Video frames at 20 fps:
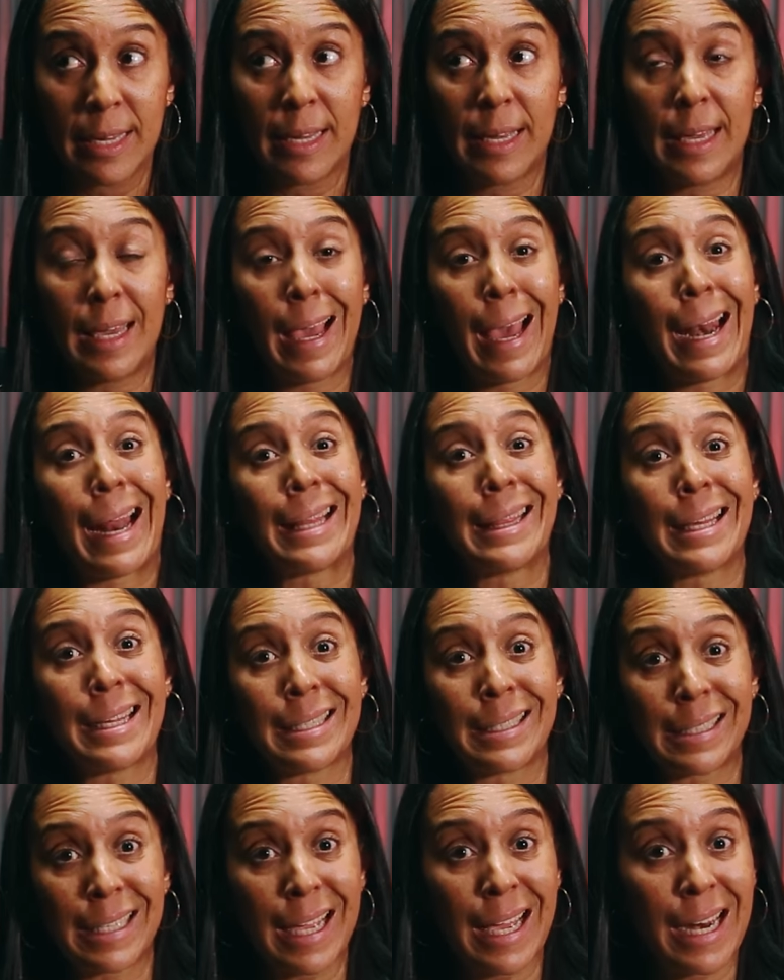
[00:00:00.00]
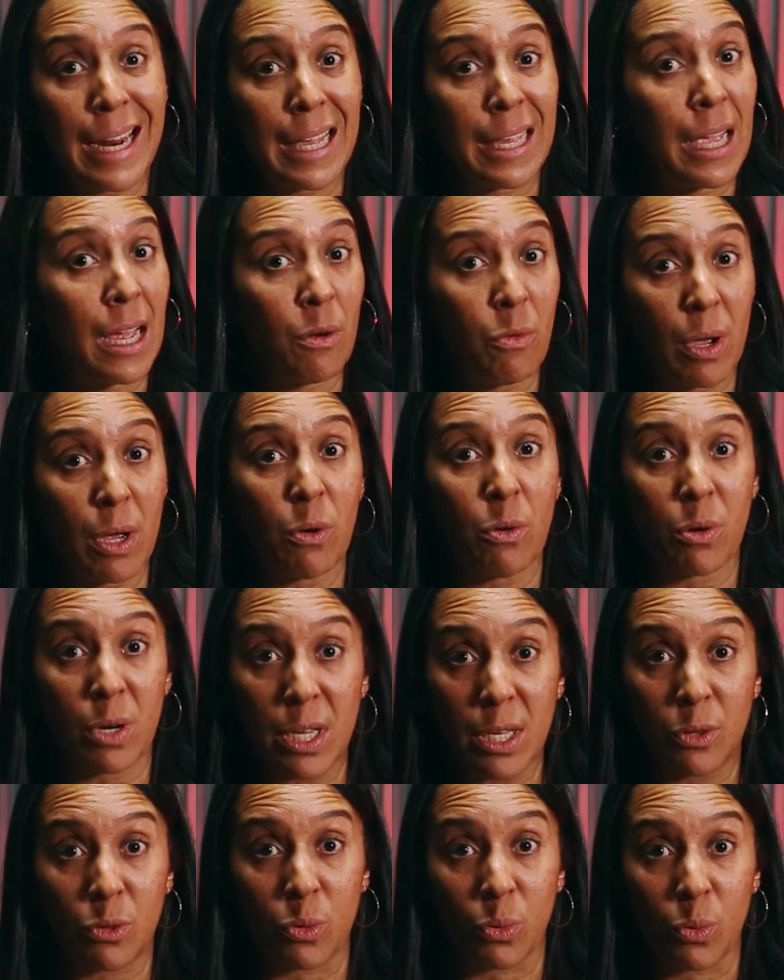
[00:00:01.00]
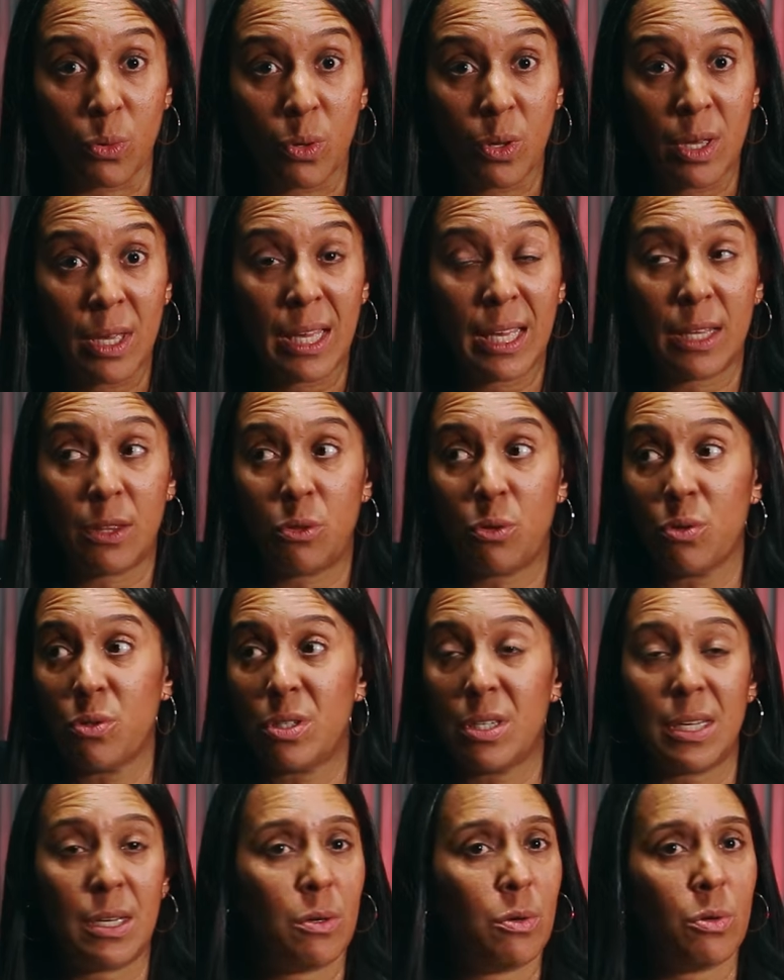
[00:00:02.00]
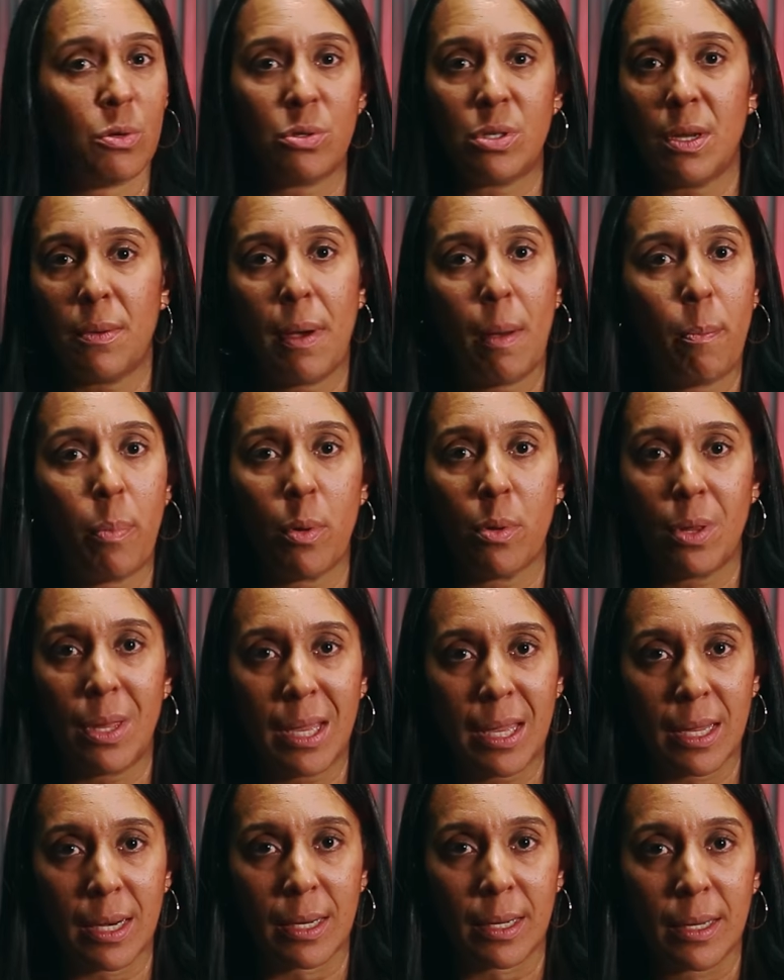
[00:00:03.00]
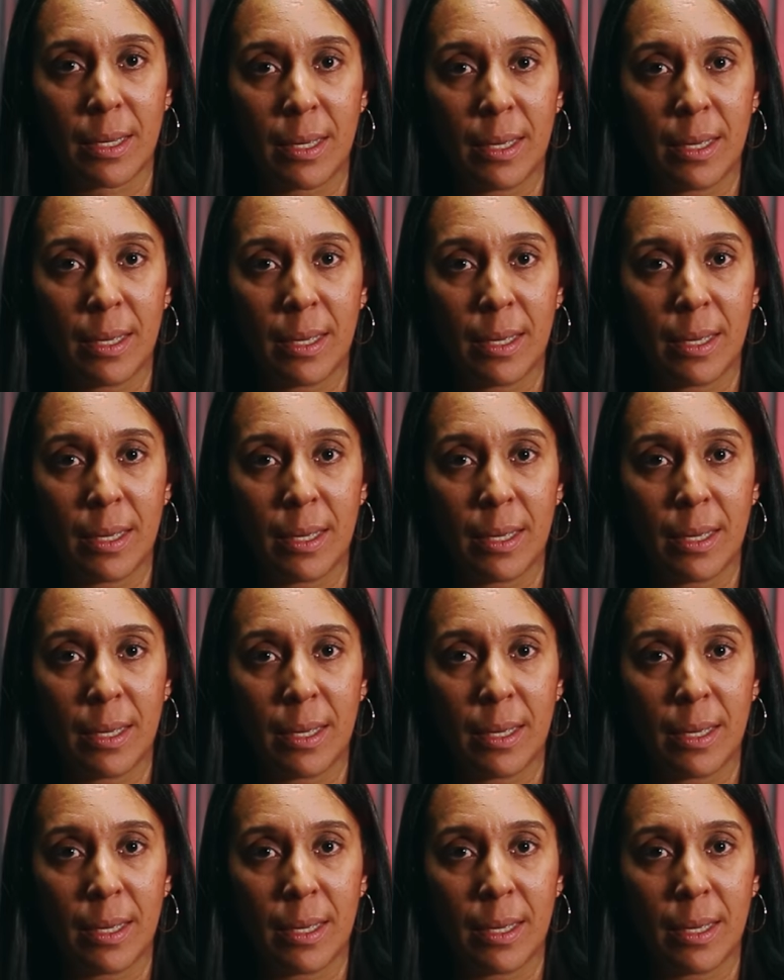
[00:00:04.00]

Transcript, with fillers: Y a la tercera ya no hay gorrito. Entonces no se va a poder.